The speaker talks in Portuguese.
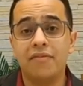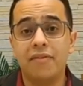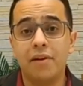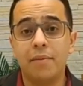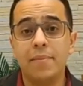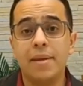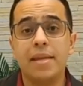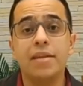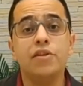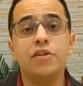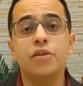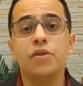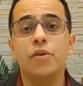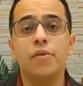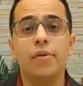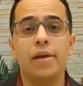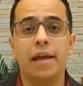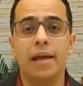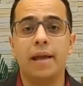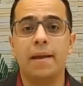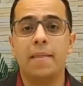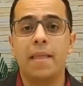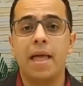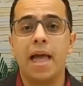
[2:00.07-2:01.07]
família de
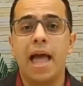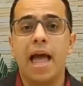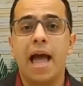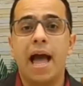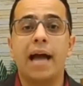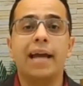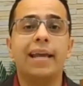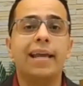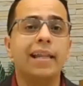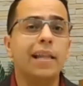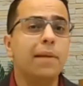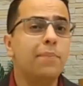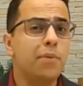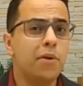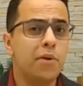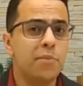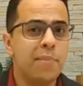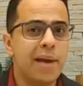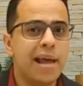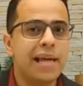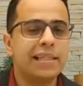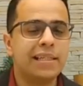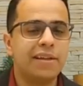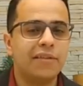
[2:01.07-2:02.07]
Noé, aquela
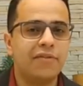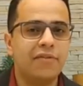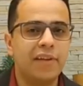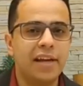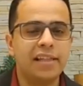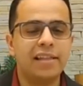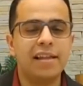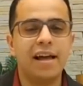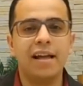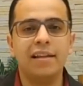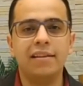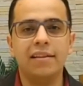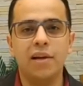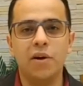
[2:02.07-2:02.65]
promessa feita